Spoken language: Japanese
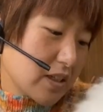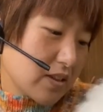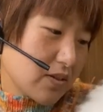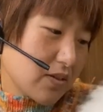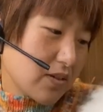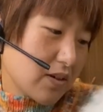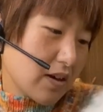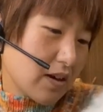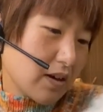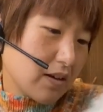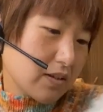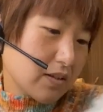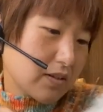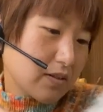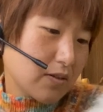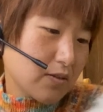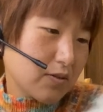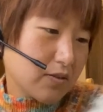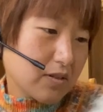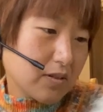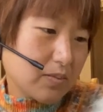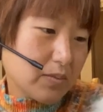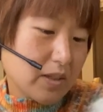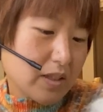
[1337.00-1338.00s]
とか
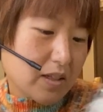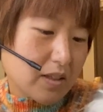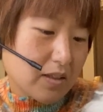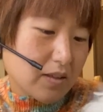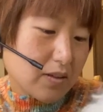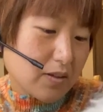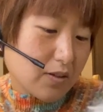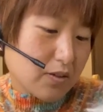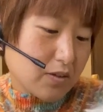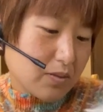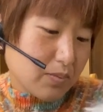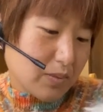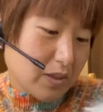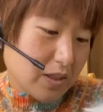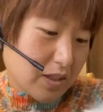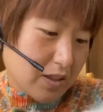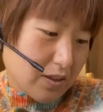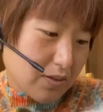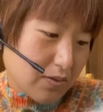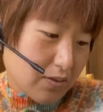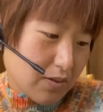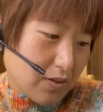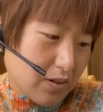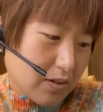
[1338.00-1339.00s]
6ミリ9ミリ
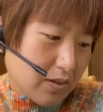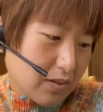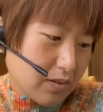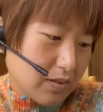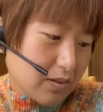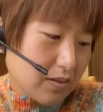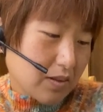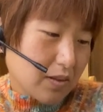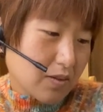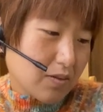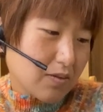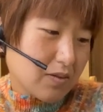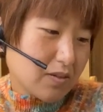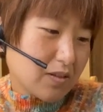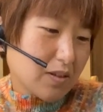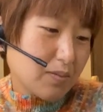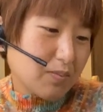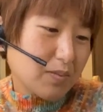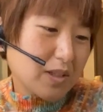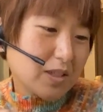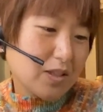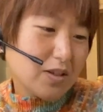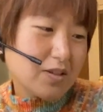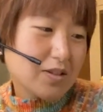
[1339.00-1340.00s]
とかいろんな
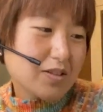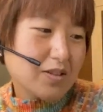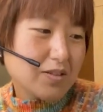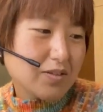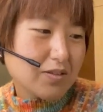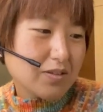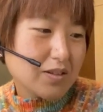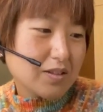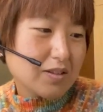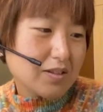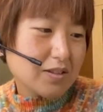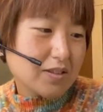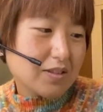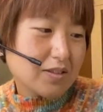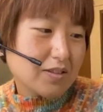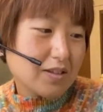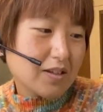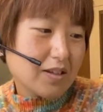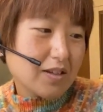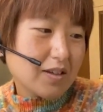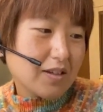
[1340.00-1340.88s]
ミリ数のやつ